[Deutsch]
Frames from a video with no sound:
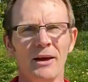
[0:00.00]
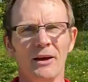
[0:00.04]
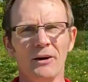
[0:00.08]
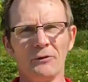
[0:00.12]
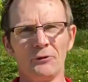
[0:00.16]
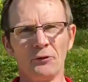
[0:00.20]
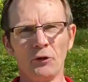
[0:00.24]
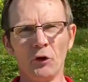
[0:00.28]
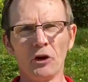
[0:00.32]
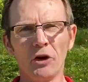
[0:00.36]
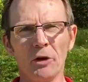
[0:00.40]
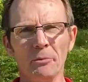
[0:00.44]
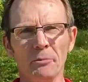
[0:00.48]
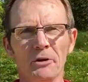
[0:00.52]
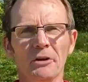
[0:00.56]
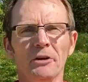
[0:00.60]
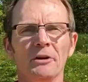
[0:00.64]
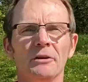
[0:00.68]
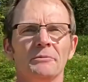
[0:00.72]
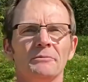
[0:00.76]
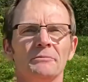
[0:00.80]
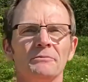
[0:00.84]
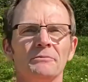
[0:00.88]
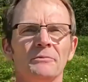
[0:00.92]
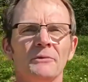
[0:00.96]
Fördermittel.
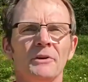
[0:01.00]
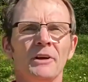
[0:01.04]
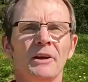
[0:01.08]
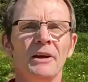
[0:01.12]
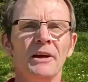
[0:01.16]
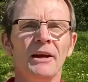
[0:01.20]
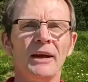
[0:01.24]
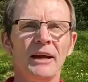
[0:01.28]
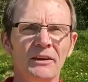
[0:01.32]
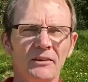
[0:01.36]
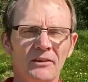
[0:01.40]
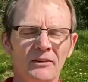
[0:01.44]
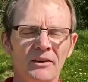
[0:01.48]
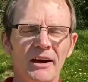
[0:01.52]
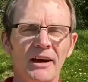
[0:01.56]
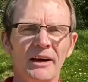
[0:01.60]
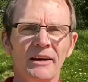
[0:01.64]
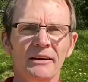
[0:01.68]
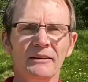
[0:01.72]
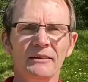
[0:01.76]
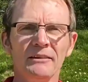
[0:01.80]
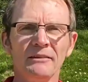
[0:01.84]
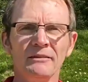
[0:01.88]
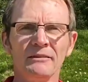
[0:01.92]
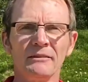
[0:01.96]
In
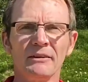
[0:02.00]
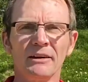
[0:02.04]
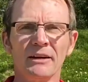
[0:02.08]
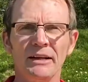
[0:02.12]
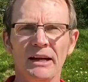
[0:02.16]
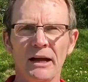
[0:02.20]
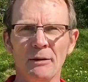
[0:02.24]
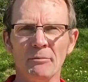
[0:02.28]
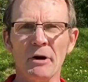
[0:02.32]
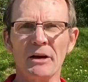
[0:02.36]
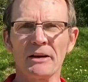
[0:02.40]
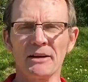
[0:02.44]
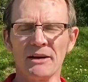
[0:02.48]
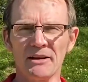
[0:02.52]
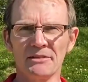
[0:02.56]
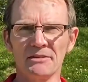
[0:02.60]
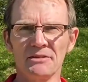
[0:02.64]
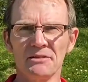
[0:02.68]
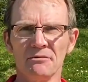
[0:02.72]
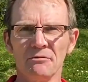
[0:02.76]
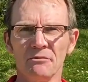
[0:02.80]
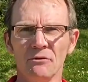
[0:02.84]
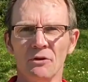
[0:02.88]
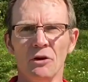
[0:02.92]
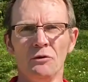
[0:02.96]
Zeiten,
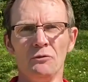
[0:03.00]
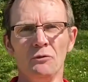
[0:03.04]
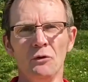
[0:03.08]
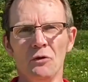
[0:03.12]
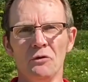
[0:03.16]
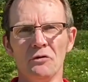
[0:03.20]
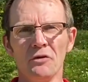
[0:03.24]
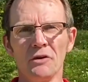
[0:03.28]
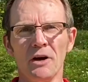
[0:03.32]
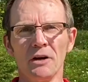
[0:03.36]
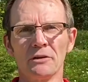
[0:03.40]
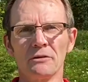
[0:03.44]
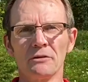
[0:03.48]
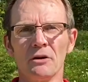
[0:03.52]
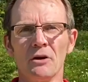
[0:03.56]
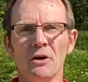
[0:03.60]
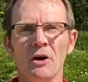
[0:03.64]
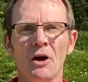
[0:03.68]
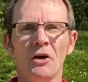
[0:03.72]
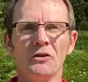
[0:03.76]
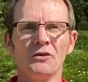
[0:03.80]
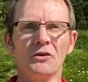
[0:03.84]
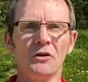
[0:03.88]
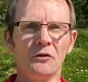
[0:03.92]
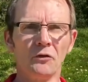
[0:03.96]
Klammerkassen in Wülfrath
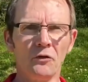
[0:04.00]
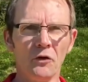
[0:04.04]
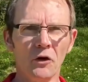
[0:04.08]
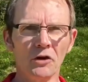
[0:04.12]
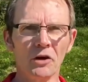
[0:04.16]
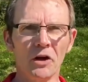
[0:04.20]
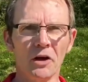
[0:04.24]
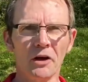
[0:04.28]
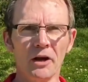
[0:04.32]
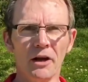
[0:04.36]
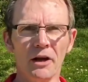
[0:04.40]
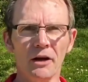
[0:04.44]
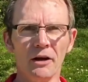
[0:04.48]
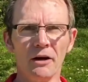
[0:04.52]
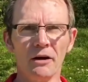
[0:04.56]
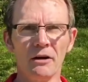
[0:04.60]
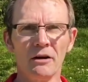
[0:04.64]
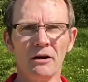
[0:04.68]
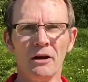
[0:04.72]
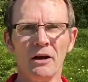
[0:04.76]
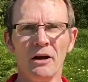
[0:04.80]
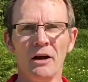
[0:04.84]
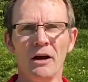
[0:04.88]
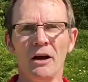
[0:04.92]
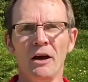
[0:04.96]
sind Fördergelder
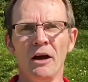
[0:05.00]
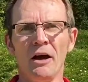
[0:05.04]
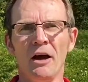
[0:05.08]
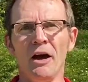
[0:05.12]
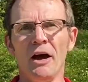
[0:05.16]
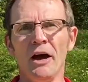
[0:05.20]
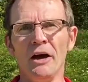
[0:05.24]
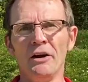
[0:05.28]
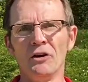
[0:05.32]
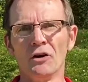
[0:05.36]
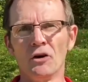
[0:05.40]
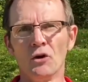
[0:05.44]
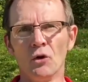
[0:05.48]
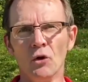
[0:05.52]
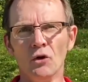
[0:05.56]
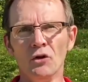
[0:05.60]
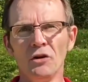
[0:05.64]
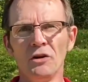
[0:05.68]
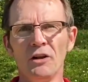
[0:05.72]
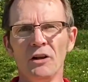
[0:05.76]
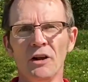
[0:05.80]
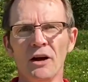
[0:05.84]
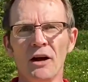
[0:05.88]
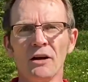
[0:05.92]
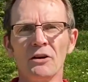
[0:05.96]
eine
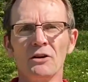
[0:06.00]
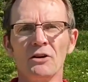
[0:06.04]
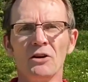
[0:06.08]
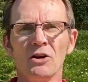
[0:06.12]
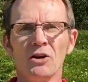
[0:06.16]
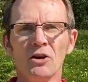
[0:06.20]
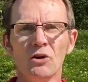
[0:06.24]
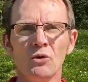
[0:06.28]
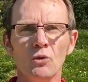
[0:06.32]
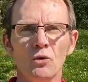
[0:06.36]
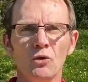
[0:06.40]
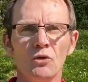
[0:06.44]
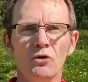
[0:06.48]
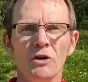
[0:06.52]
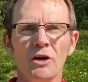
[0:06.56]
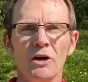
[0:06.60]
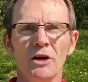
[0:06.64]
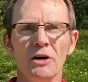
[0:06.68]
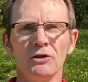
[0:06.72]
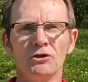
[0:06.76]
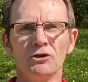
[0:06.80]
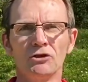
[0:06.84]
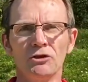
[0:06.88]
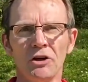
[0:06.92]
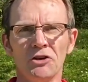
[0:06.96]
Grundlage guter
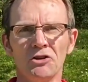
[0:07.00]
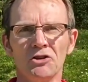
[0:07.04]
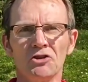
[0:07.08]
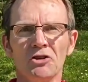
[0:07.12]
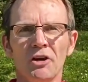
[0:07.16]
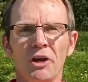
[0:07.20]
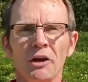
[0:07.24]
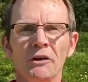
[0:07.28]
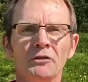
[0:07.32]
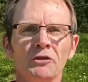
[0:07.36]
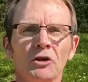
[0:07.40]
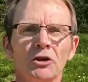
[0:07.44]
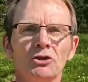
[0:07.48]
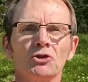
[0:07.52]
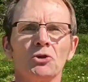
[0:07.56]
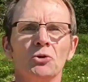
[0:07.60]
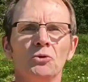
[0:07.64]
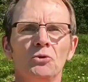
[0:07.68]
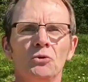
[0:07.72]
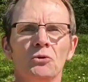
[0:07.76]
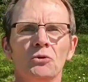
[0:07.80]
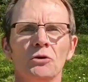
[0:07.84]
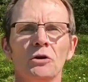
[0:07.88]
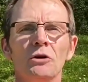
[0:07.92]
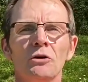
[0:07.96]
städtischer
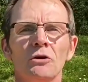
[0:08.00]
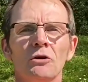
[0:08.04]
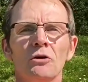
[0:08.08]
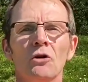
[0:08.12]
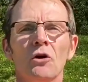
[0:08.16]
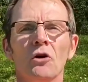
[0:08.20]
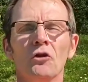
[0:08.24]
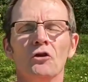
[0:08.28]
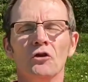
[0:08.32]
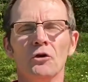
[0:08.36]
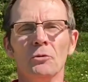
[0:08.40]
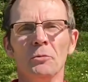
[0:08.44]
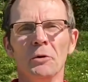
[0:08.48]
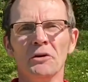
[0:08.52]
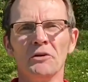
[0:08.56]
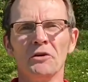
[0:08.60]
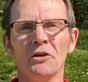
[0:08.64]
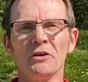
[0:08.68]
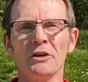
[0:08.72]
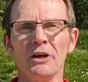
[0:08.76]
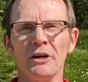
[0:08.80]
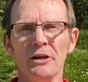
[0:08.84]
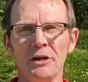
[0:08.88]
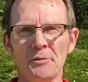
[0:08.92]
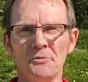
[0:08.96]
Infrastruktur und somit
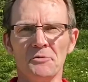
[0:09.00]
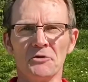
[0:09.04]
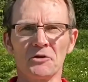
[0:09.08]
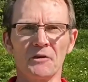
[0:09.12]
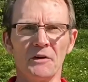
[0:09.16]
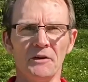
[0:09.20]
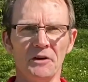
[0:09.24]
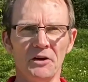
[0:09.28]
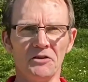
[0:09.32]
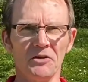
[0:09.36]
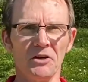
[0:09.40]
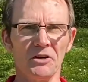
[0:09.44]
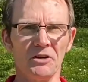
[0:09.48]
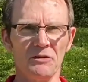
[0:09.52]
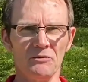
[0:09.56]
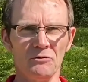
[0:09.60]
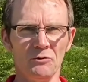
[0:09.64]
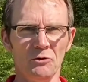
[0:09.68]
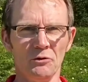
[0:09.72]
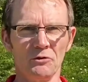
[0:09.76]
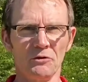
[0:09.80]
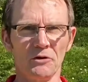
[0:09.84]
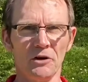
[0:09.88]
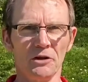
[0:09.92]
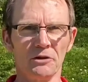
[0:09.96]
der Lebensqualität in
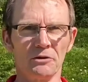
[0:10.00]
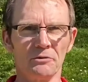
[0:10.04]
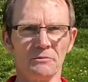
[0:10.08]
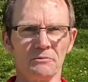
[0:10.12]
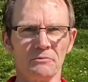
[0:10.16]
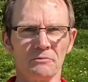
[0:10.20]
Wilfrath.